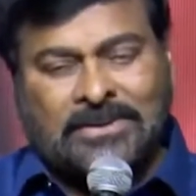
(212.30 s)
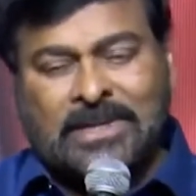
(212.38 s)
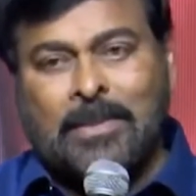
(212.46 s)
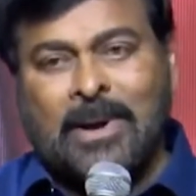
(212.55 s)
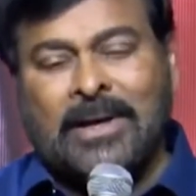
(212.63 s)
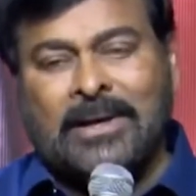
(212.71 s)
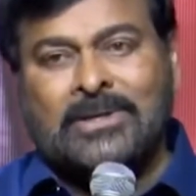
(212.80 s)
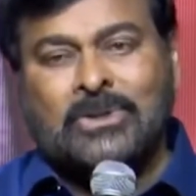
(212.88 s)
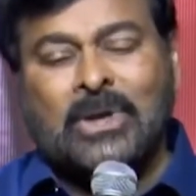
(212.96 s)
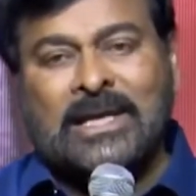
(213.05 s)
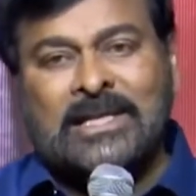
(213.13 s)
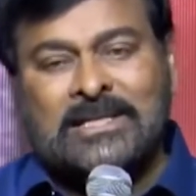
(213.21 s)
సినిమా
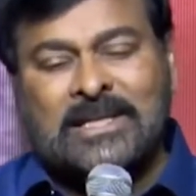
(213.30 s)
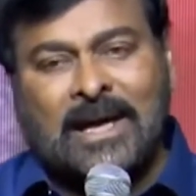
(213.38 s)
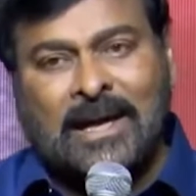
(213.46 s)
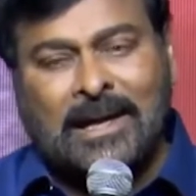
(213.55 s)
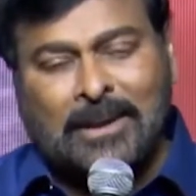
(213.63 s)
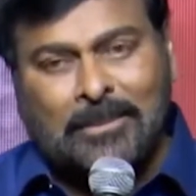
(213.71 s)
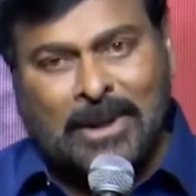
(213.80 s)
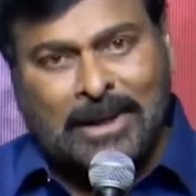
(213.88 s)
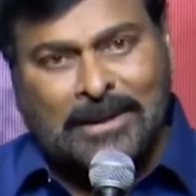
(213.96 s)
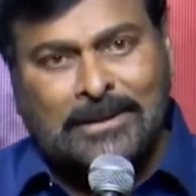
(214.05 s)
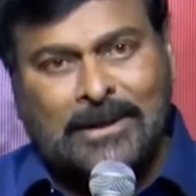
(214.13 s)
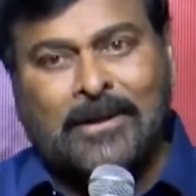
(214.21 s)
ఇండస్ట్రీలో నా స్థానాన్ని
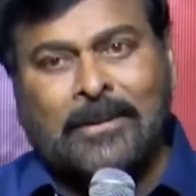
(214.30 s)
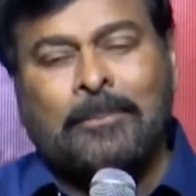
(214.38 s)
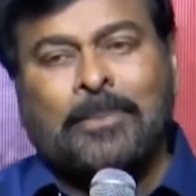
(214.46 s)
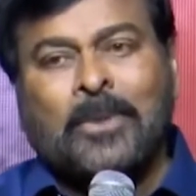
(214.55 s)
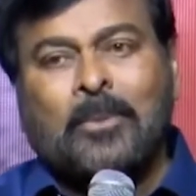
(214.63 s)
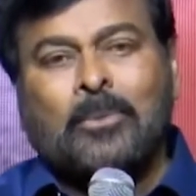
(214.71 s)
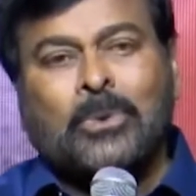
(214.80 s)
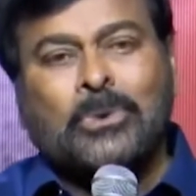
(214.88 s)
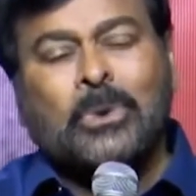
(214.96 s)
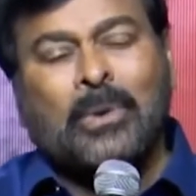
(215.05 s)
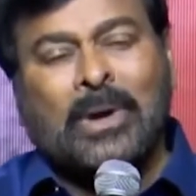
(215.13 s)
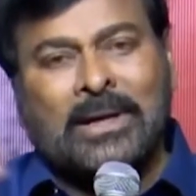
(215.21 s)
మరింత
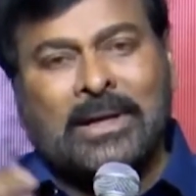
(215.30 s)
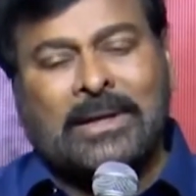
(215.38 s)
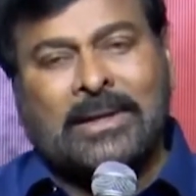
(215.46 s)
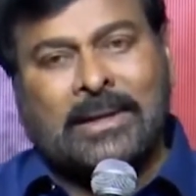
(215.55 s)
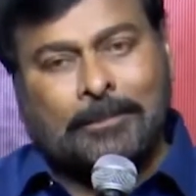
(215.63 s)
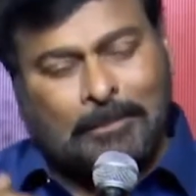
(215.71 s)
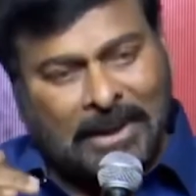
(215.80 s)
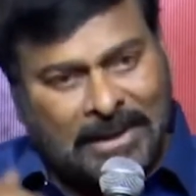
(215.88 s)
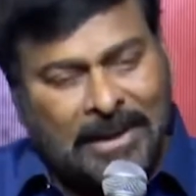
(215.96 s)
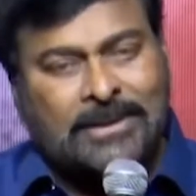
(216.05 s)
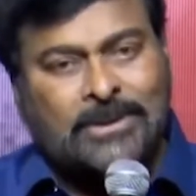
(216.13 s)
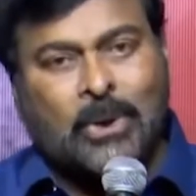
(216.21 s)
ముందుకు వెళ్ళడానికి
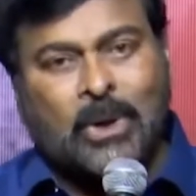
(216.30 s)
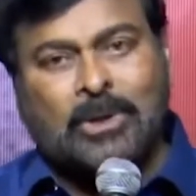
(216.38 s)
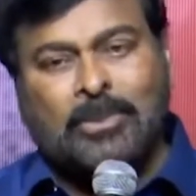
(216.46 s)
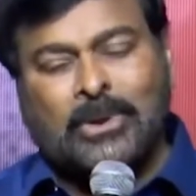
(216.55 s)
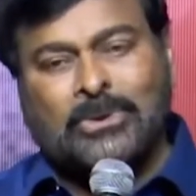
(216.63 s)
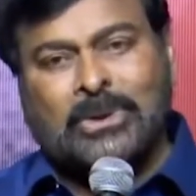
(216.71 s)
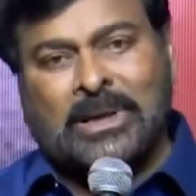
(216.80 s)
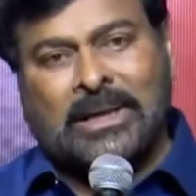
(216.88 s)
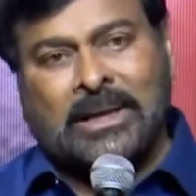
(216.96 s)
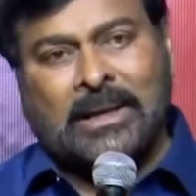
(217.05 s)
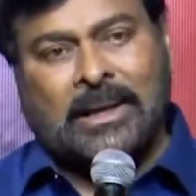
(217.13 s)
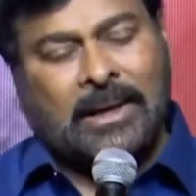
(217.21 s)
ఇప్పటికీ దోహదపడుతుంటే
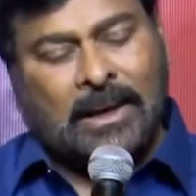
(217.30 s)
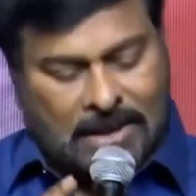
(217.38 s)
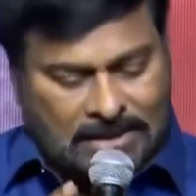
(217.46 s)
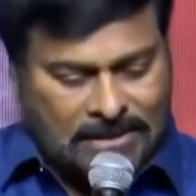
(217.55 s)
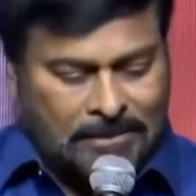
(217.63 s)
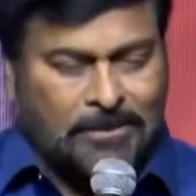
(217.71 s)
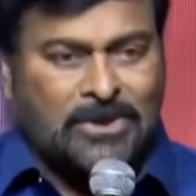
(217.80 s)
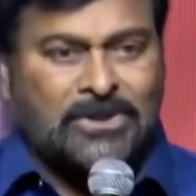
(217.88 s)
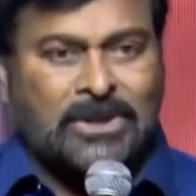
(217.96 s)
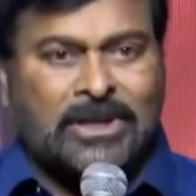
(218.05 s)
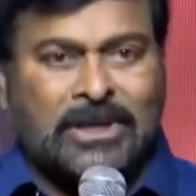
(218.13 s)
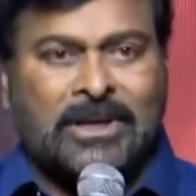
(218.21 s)
కనుక ఆ సింపుల్
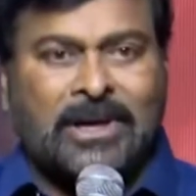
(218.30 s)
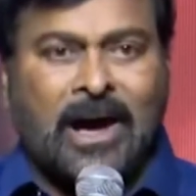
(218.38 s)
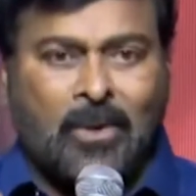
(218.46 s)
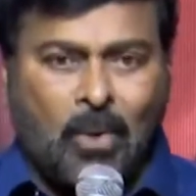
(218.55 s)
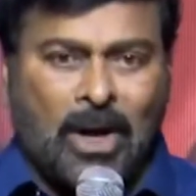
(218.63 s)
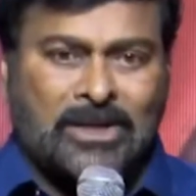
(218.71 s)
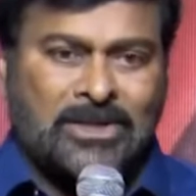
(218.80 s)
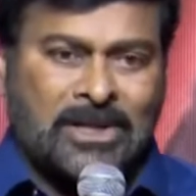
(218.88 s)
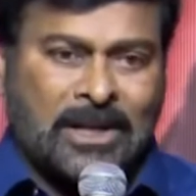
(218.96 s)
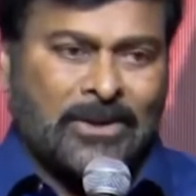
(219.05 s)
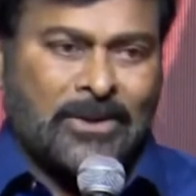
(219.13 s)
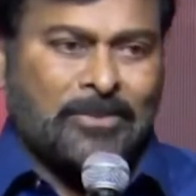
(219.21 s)
సిటీ ఆ
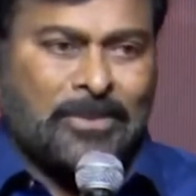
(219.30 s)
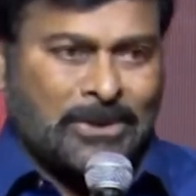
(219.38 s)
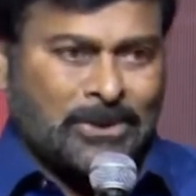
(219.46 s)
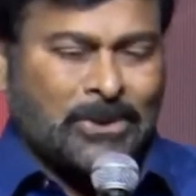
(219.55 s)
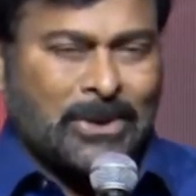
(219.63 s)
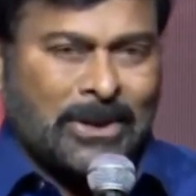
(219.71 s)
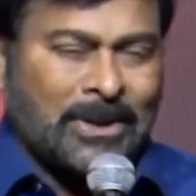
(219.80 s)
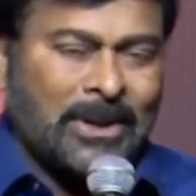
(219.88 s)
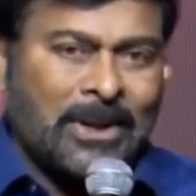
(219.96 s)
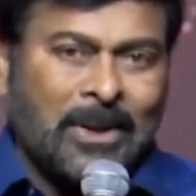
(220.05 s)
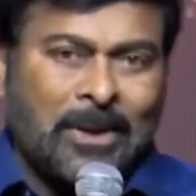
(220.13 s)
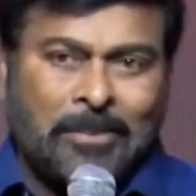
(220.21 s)
వాత్సల్యం మీతోటి
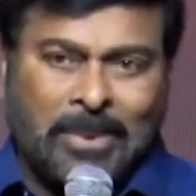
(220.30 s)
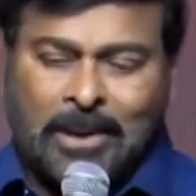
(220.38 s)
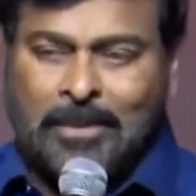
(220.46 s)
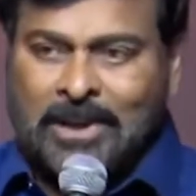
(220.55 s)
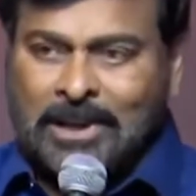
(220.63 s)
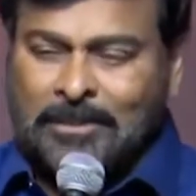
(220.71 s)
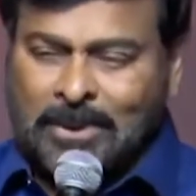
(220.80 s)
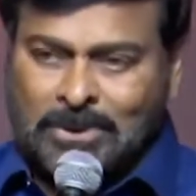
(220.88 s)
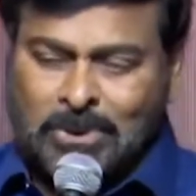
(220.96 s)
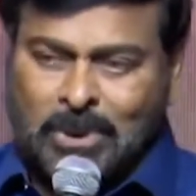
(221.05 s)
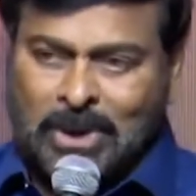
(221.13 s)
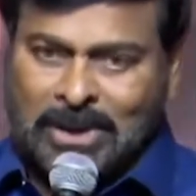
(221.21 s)
ప్రేమాది
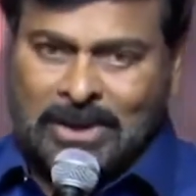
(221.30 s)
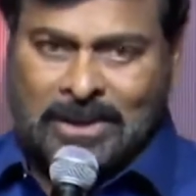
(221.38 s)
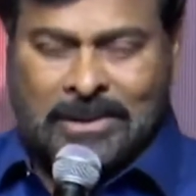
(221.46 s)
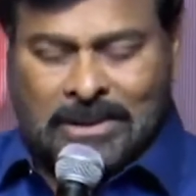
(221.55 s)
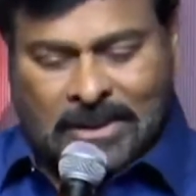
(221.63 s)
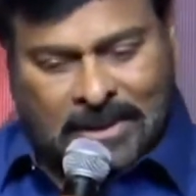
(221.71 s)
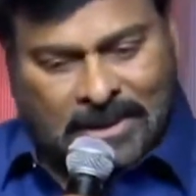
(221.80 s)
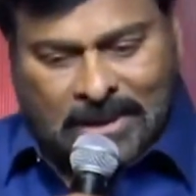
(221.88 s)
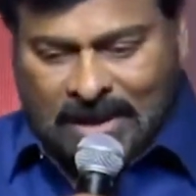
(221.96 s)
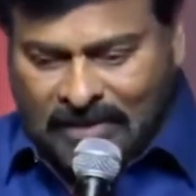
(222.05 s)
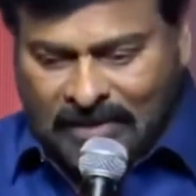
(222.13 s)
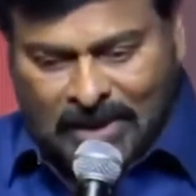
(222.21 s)
పంచుకోవడానికి
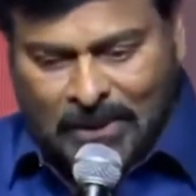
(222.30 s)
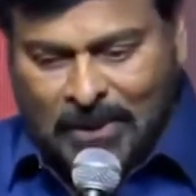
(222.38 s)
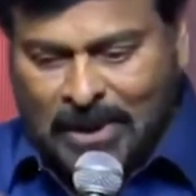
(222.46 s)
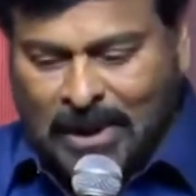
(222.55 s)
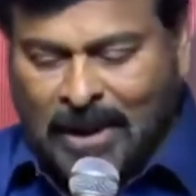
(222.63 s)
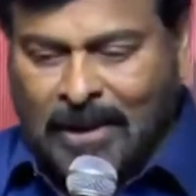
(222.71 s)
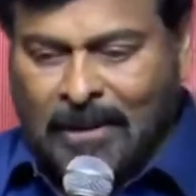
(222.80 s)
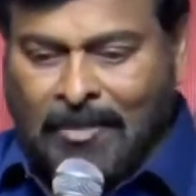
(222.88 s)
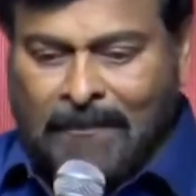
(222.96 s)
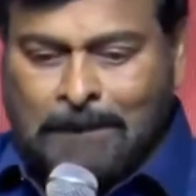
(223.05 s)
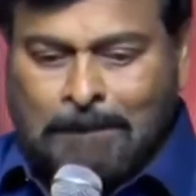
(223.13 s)
ఇవన్నీ కూడా కారణం